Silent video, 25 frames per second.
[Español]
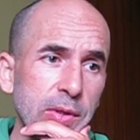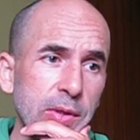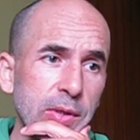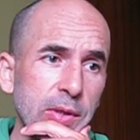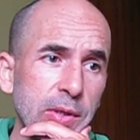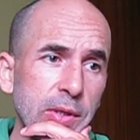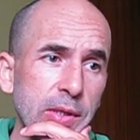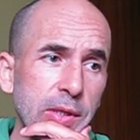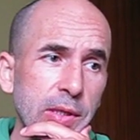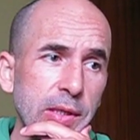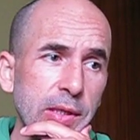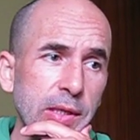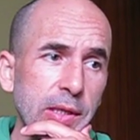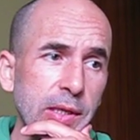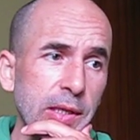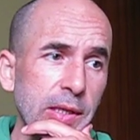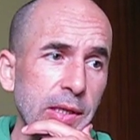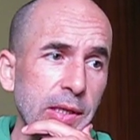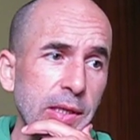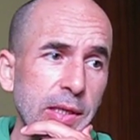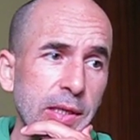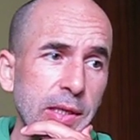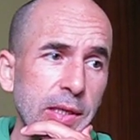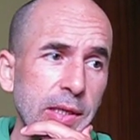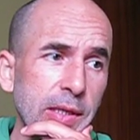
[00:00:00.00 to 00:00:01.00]
y
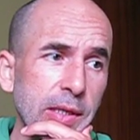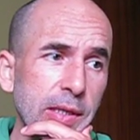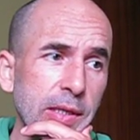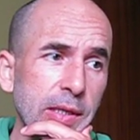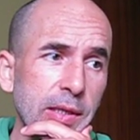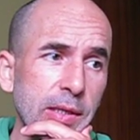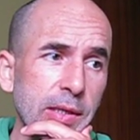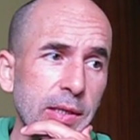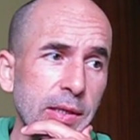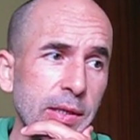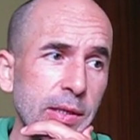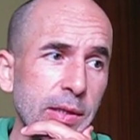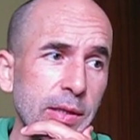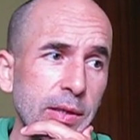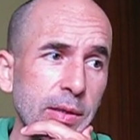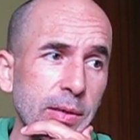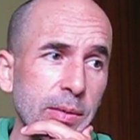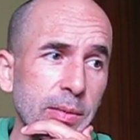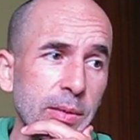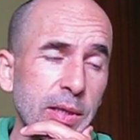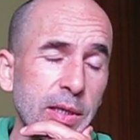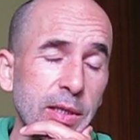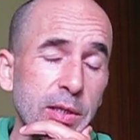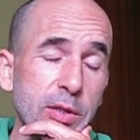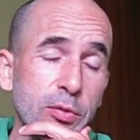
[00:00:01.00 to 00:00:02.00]
que
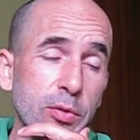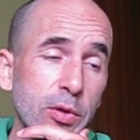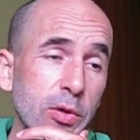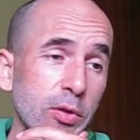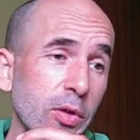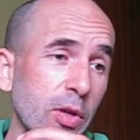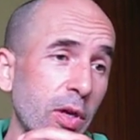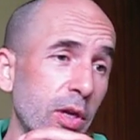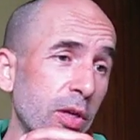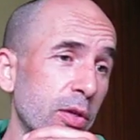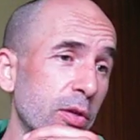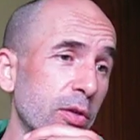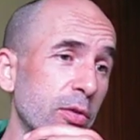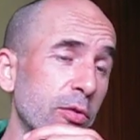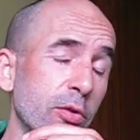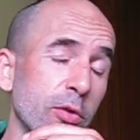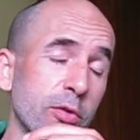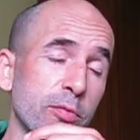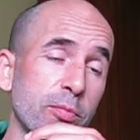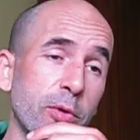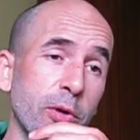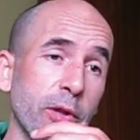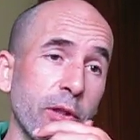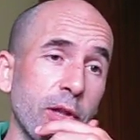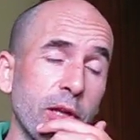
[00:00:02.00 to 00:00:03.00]
les suelta ahí eh,
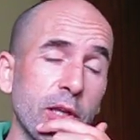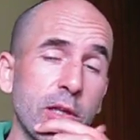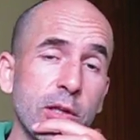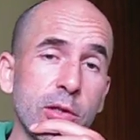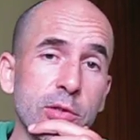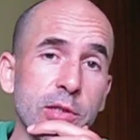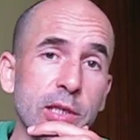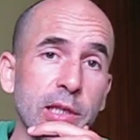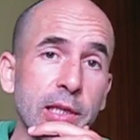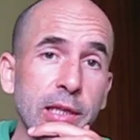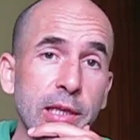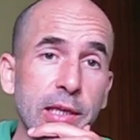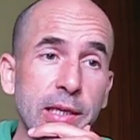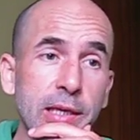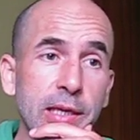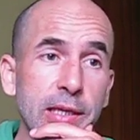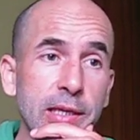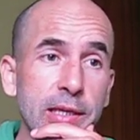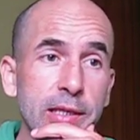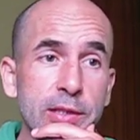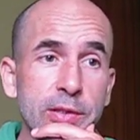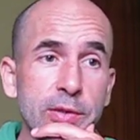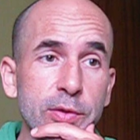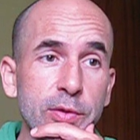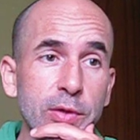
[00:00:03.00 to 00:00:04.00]
unos borderillos que te
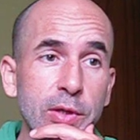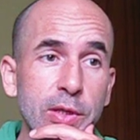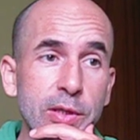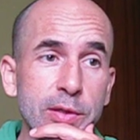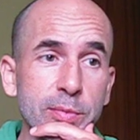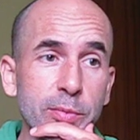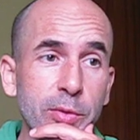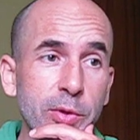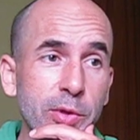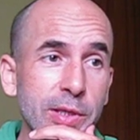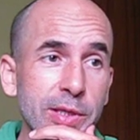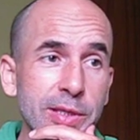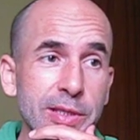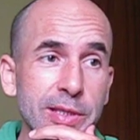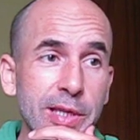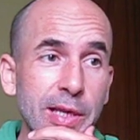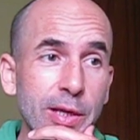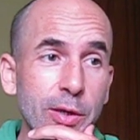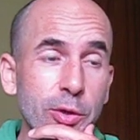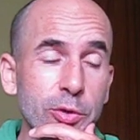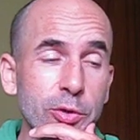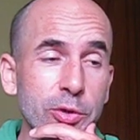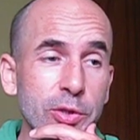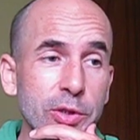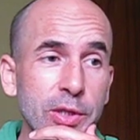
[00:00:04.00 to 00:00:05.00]
cagas y unas broncas de
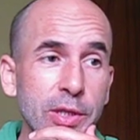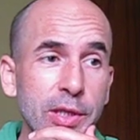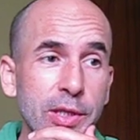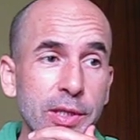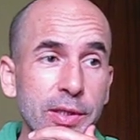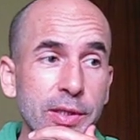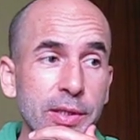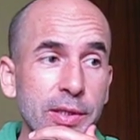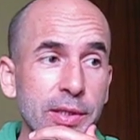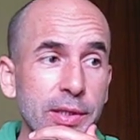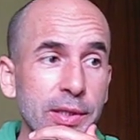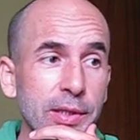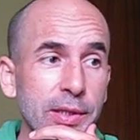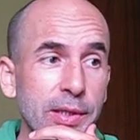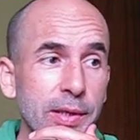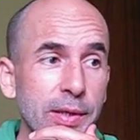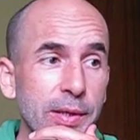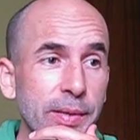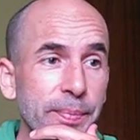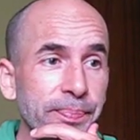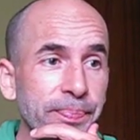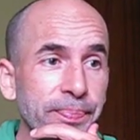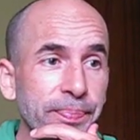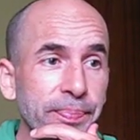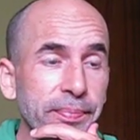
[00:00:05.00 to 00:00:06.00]
la hostia.
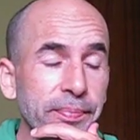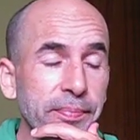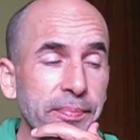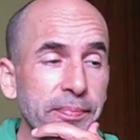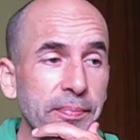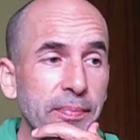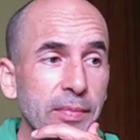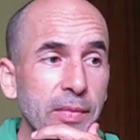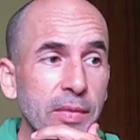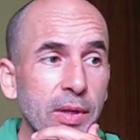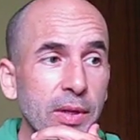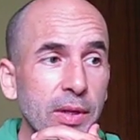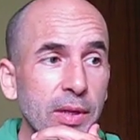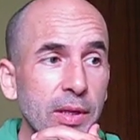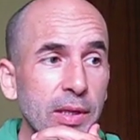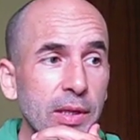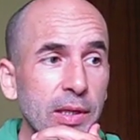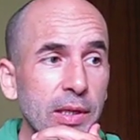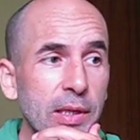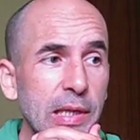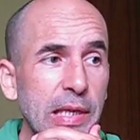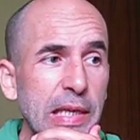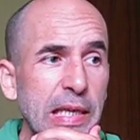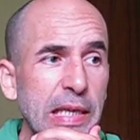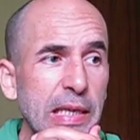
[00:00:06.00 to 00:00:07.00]

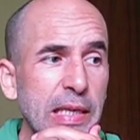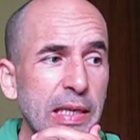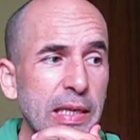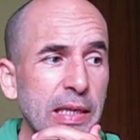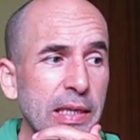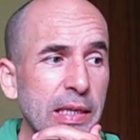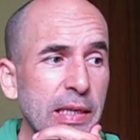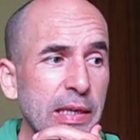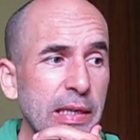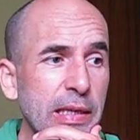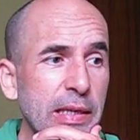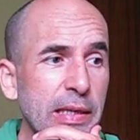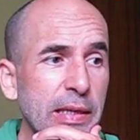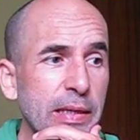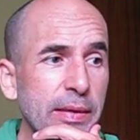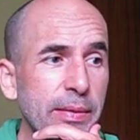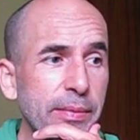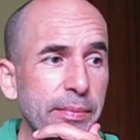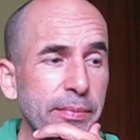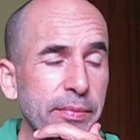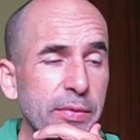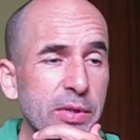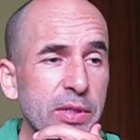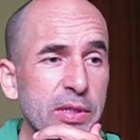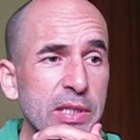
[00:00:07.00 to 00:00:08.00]

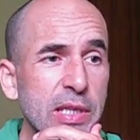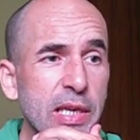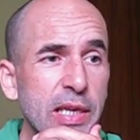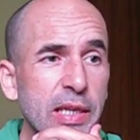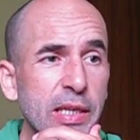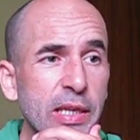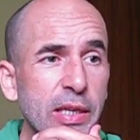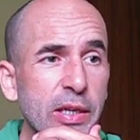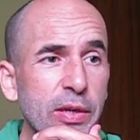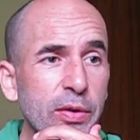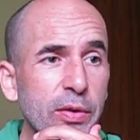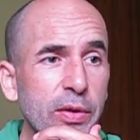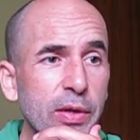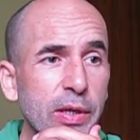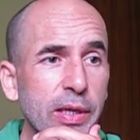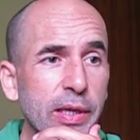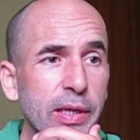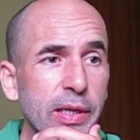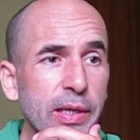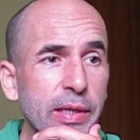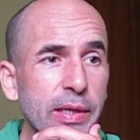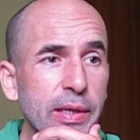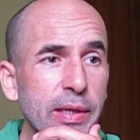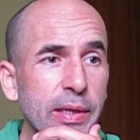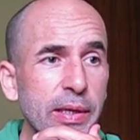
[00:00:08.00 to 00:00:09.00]
Y yo es que creo
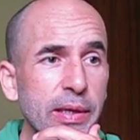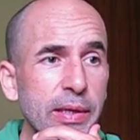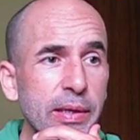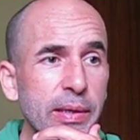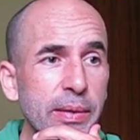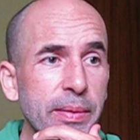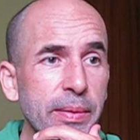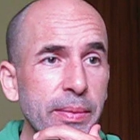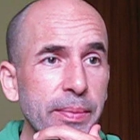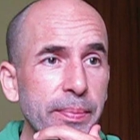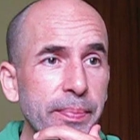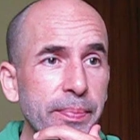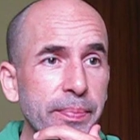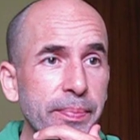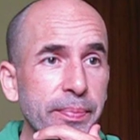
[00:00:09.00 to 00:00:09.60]
que...